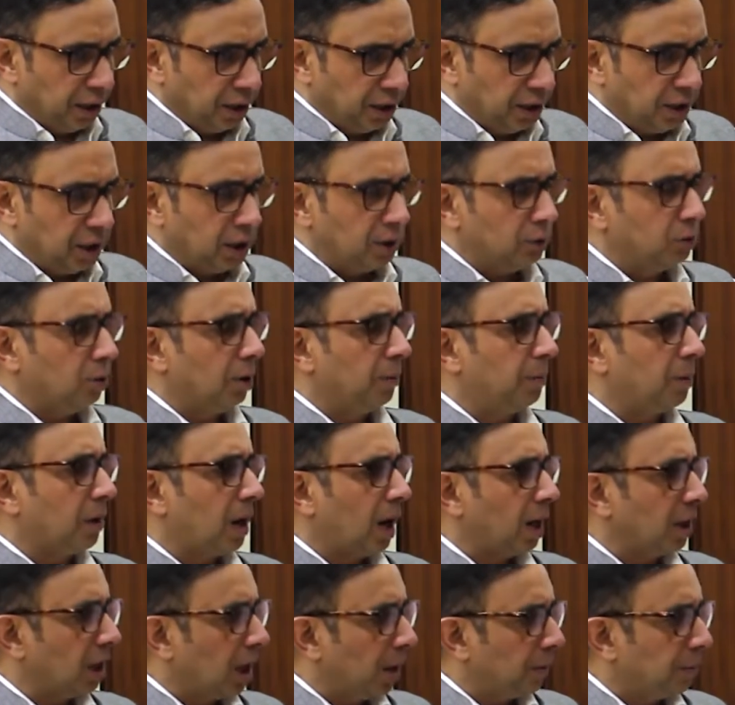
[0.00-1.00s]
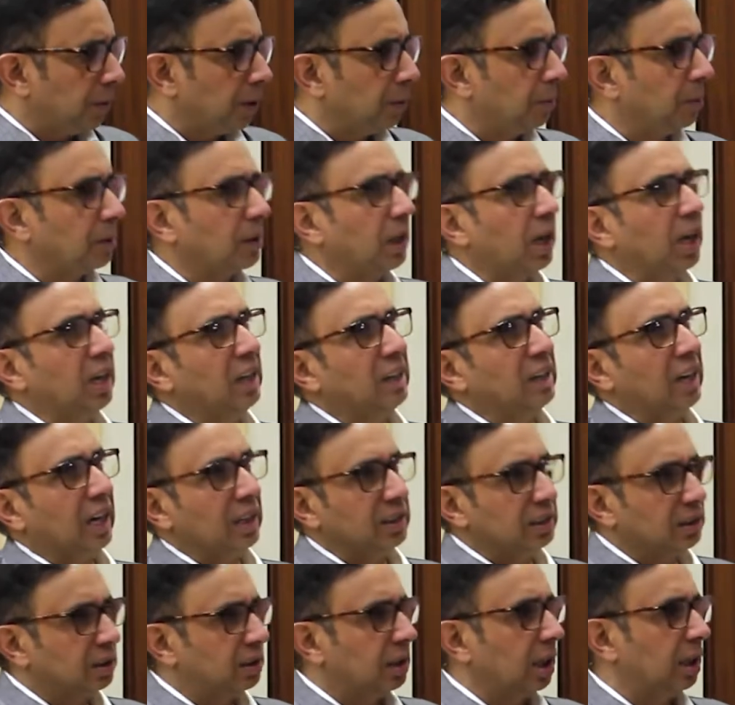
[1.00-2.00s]
ये जो अपराध आपने बताया
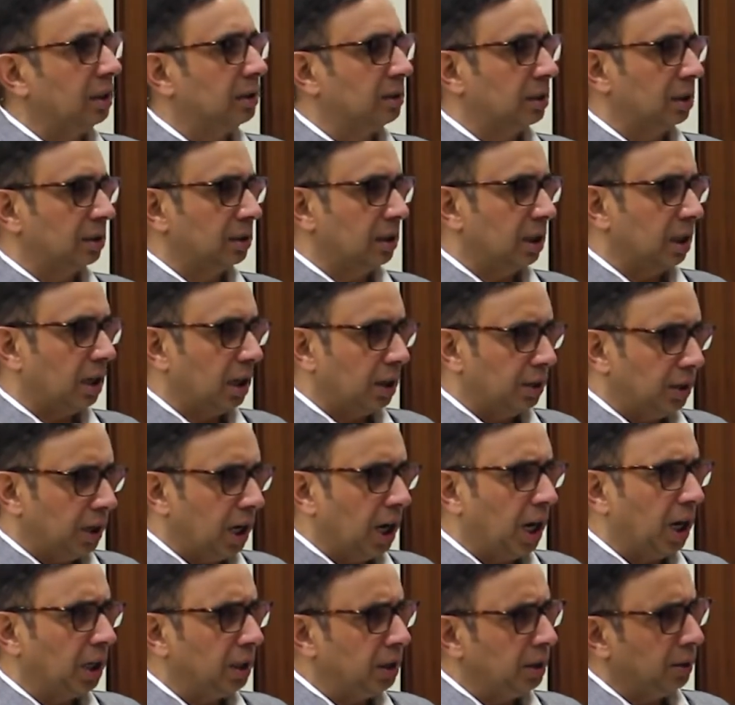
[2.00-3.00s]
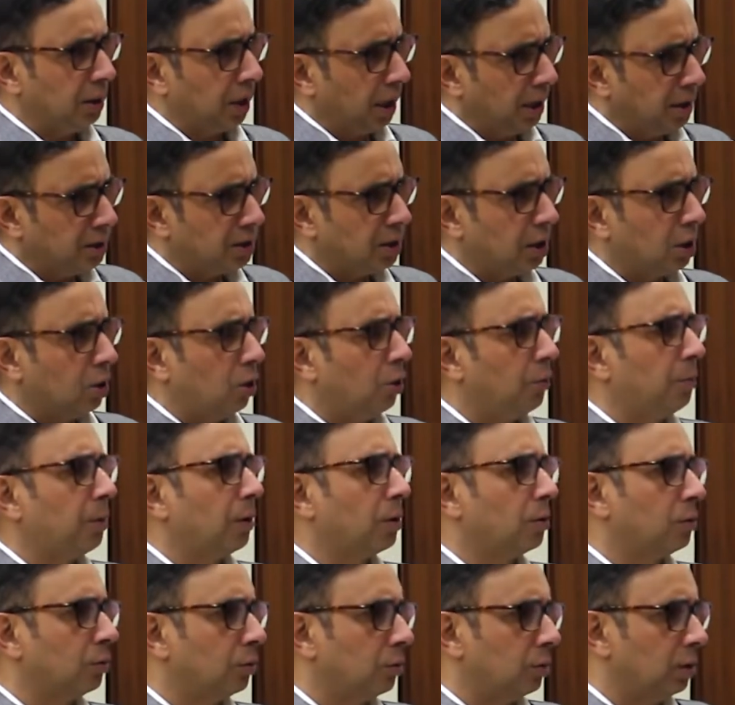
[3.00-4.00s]
राजस्थान से चला है यहाँ नहीं कई जगहों
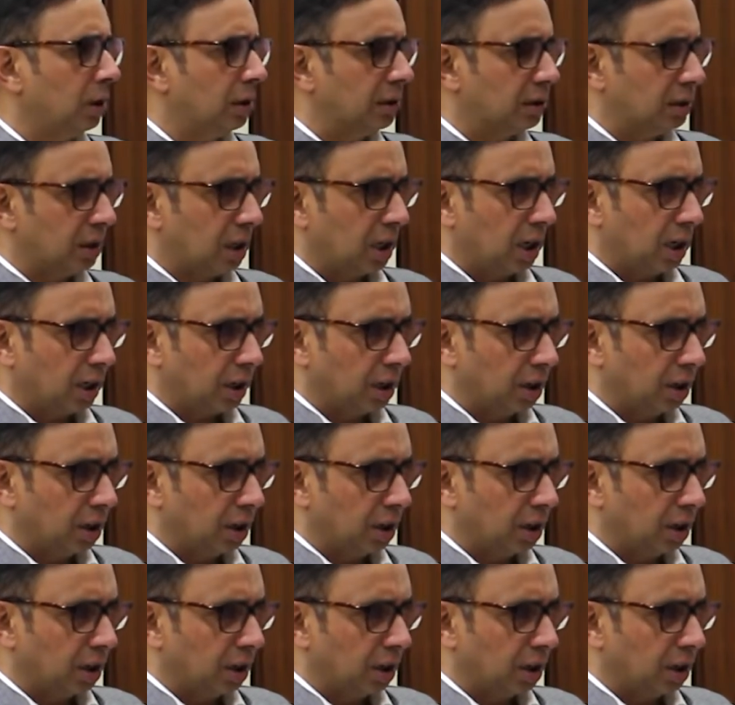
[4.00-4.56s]
पर उन्होंने इस तरह